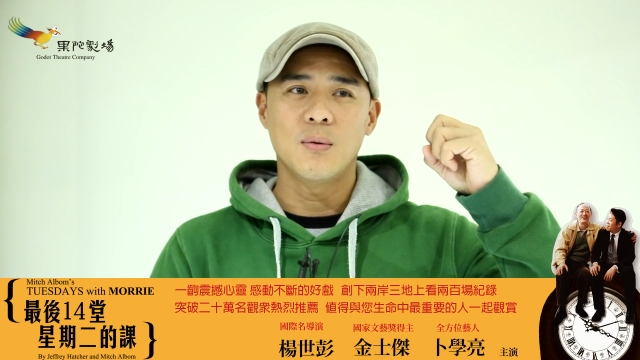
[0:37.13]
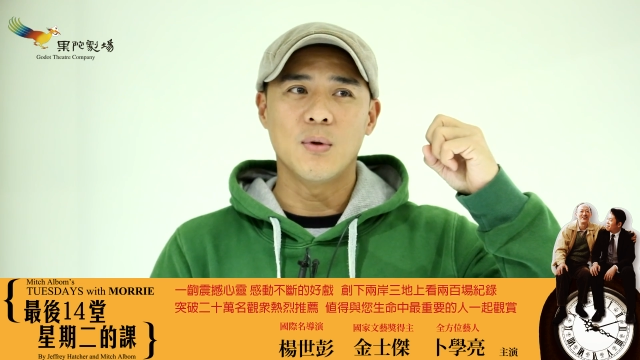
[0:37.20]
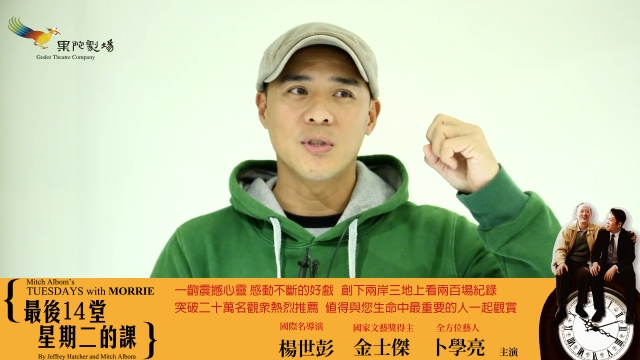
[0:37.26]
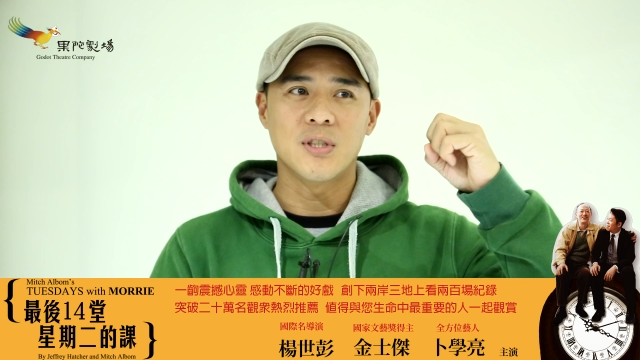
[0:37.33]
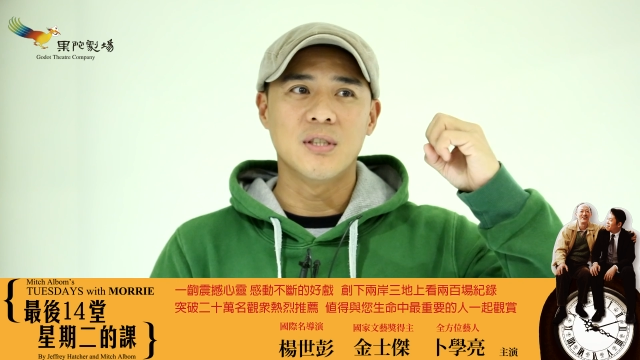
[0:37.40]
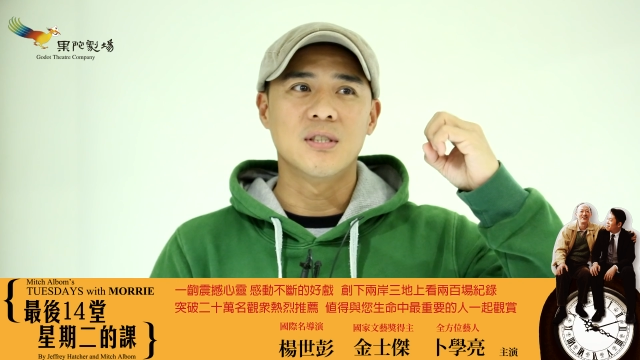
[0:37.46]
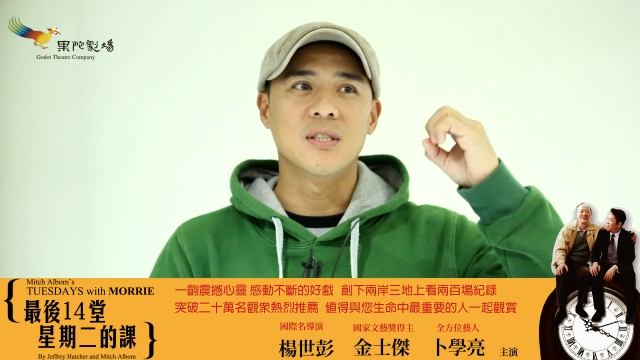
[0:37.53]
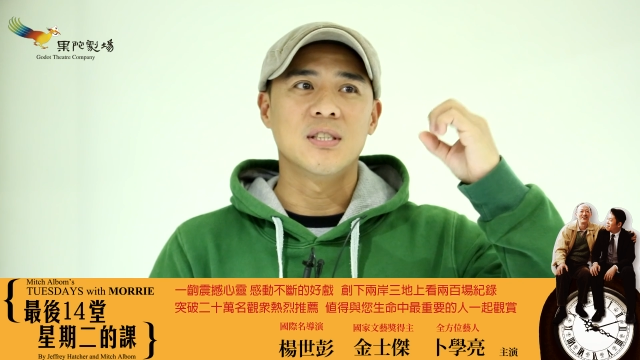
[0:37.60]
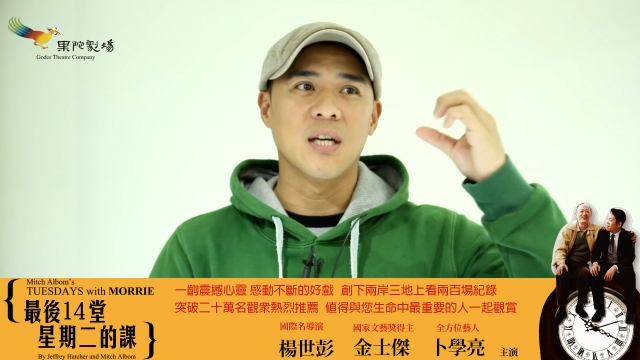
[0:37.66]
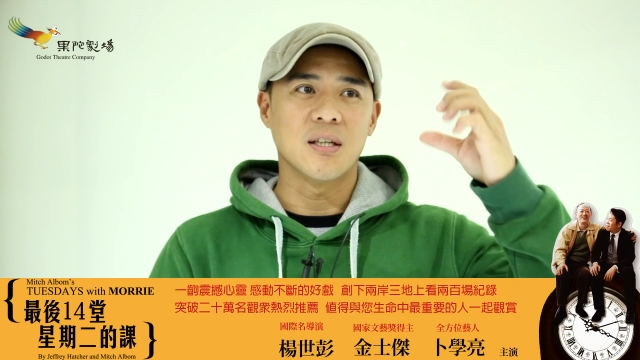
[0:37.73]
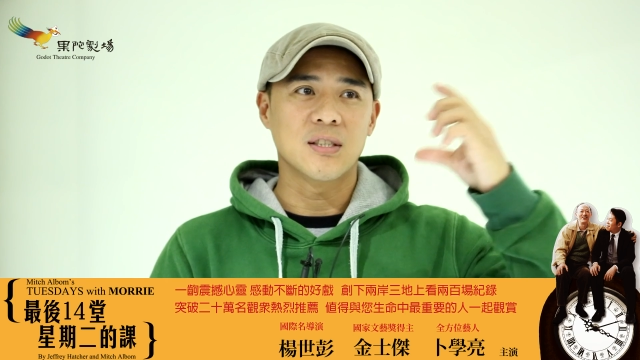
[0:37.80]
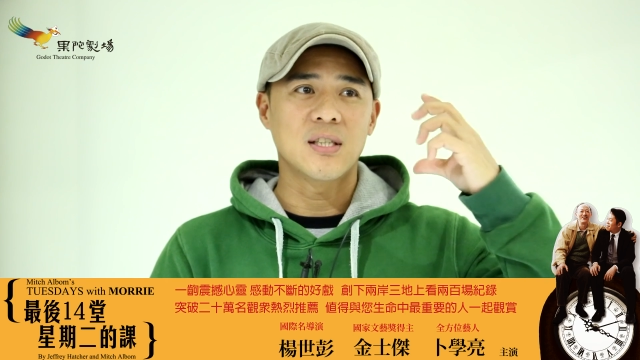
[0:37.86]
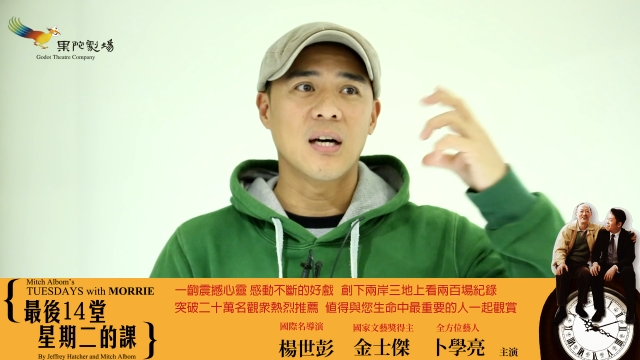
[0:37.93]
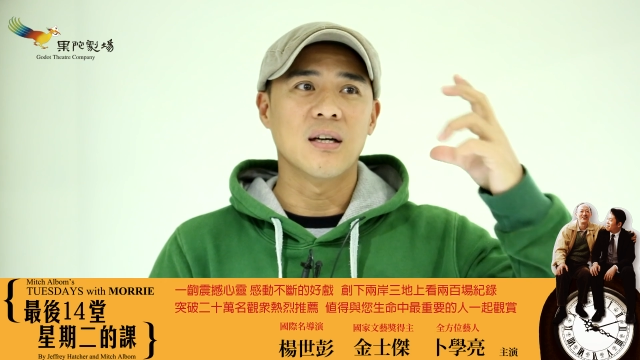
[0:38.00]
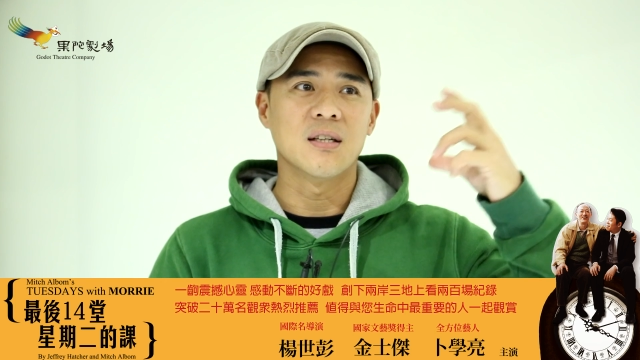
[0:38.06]
我甚至
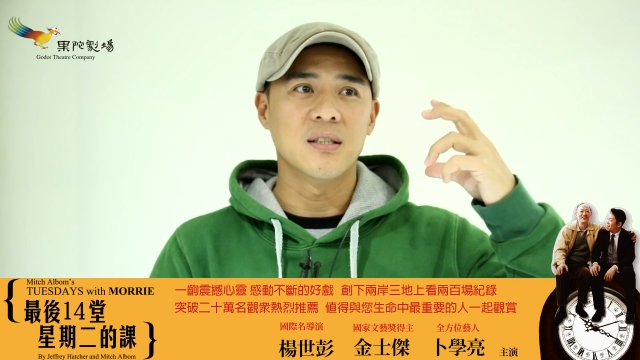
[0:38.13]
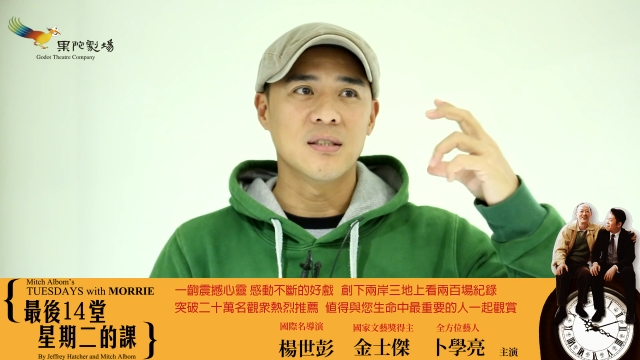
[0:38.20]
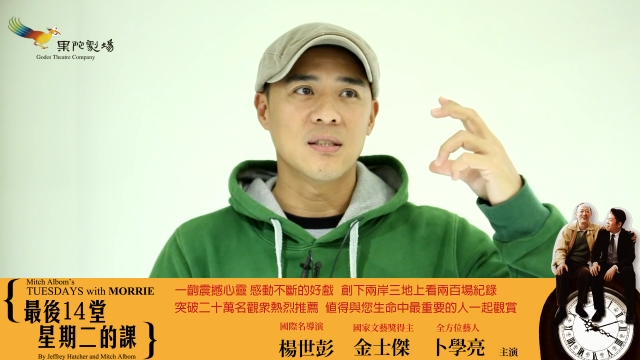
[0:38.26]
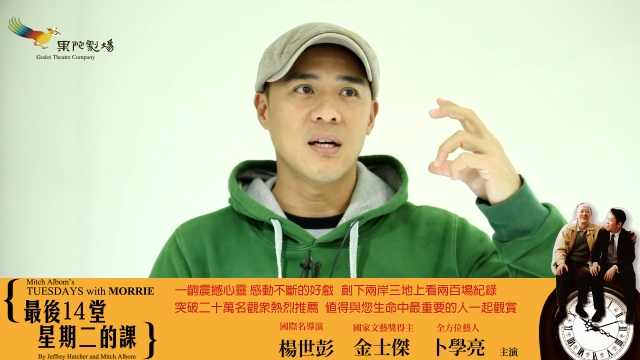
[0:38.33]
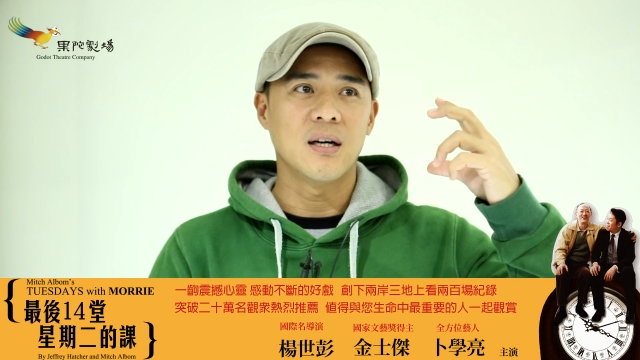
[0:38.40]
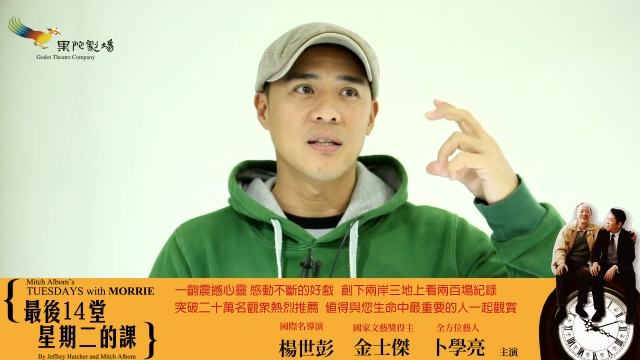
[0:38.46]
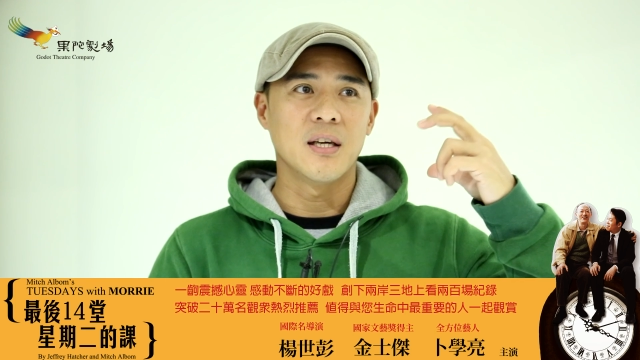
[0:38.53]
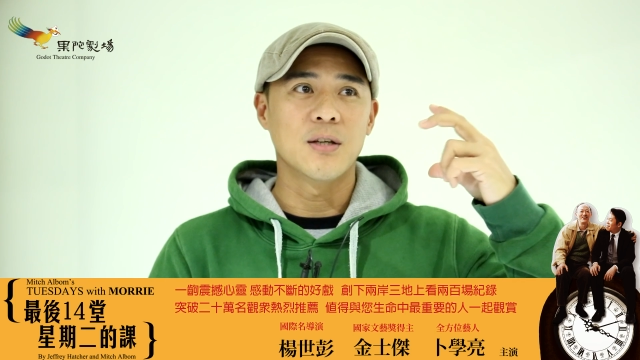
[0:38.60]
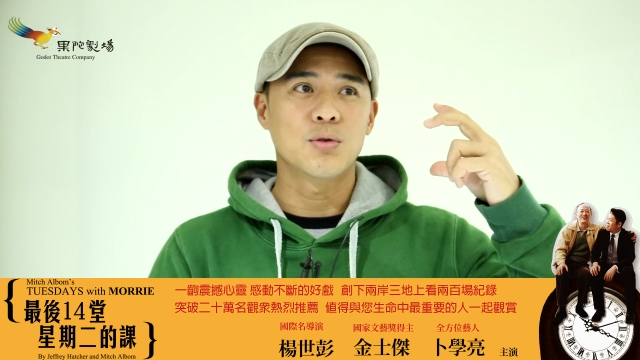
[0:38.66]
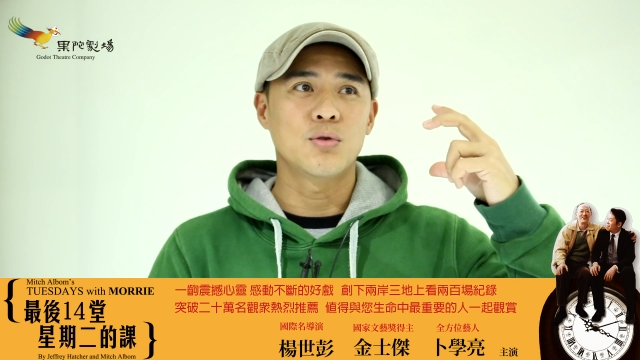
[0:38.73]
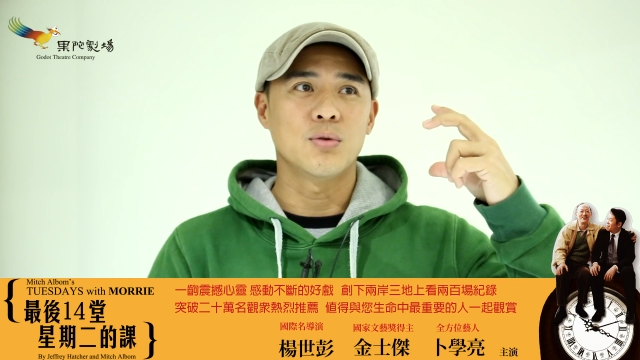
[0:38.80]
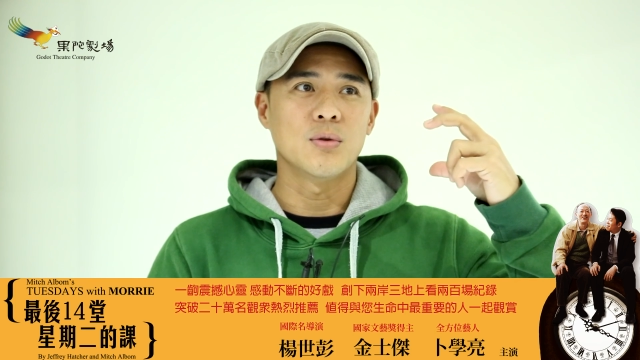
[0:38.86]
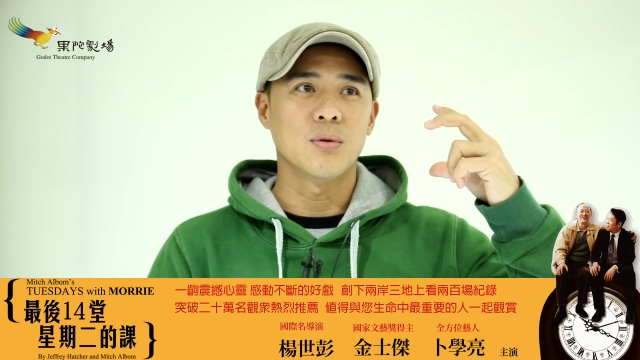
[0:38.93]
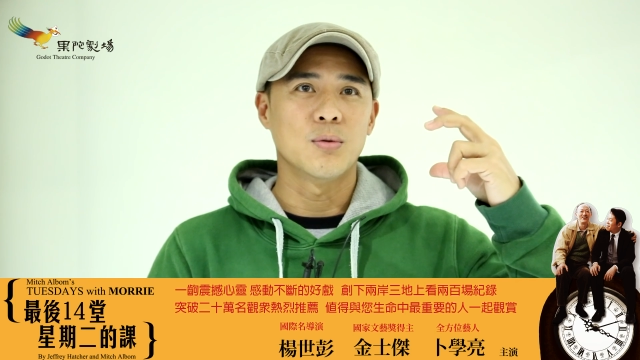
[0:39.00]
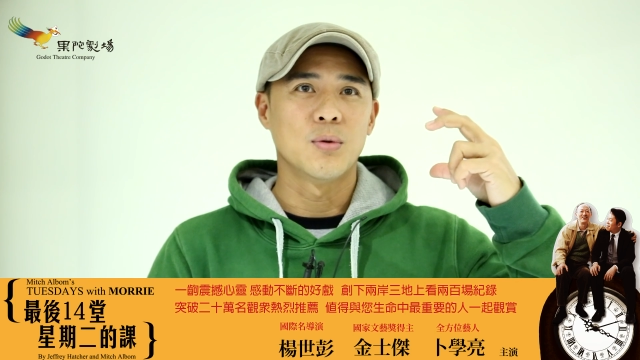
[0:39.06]
想象了一下，也
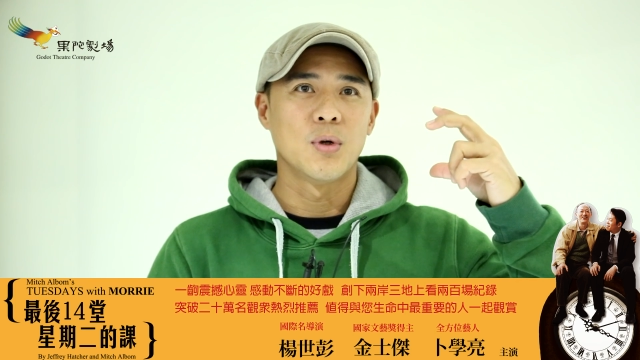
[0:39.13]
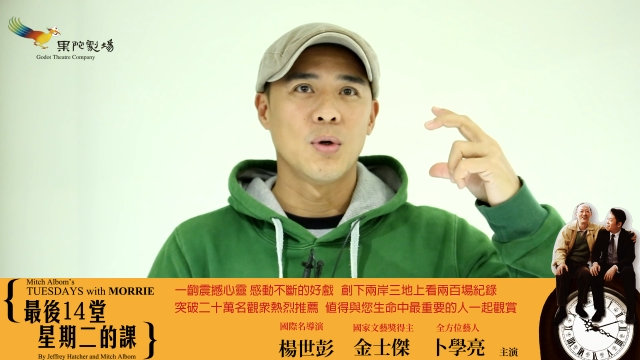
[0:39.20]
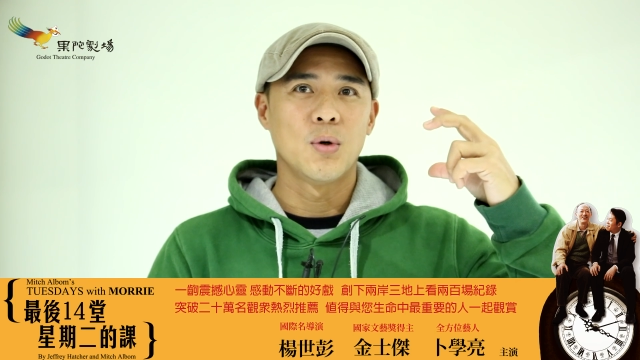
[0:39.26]
许